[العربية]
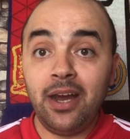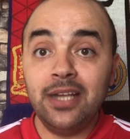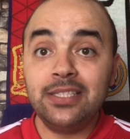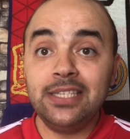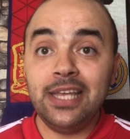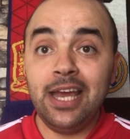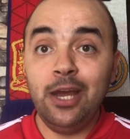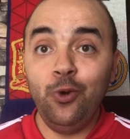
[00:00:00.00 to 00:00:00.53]

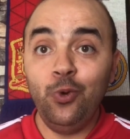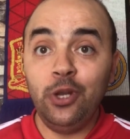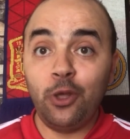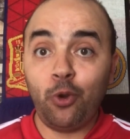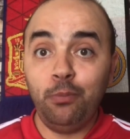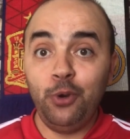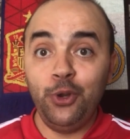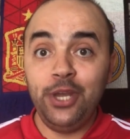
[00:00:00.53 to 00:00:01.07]
التأهل
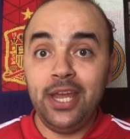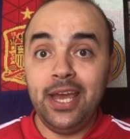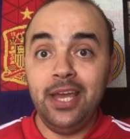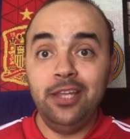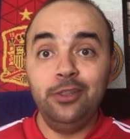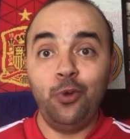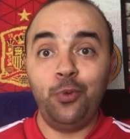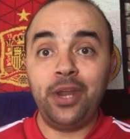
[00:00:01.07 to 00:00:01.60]
لربع
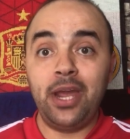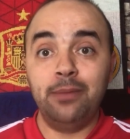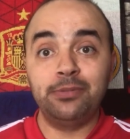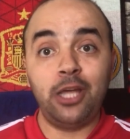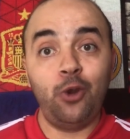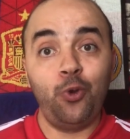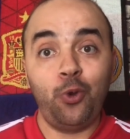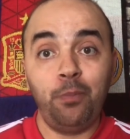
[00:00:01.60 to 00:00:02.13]
النهائي دوري
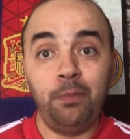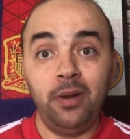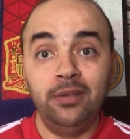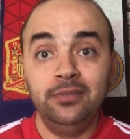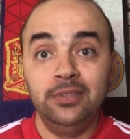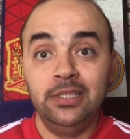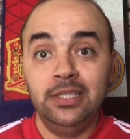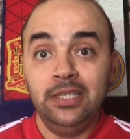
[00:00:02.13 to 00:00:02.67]
أبطال أوروبا
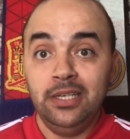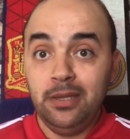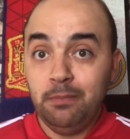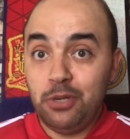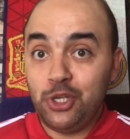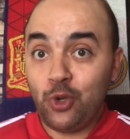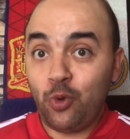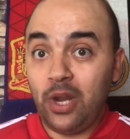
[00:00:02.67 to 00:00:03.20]

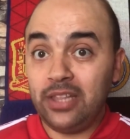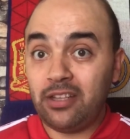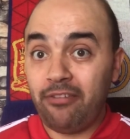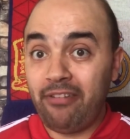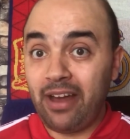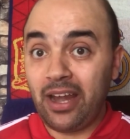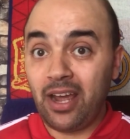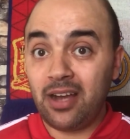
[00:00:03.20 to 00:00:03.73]
باش يكون عندك
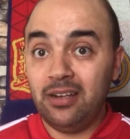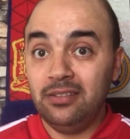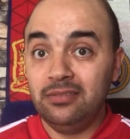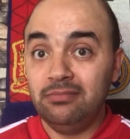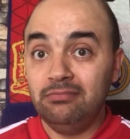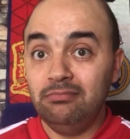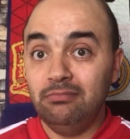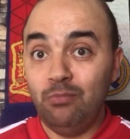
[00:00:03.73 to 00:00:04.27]
فريق
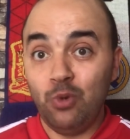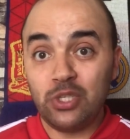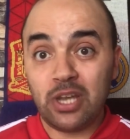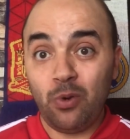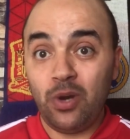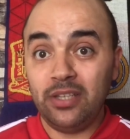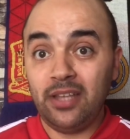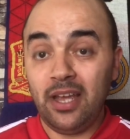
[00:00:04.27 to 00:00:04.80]

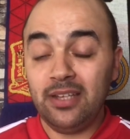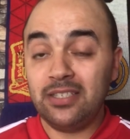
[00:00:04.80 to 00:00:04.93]
متواضع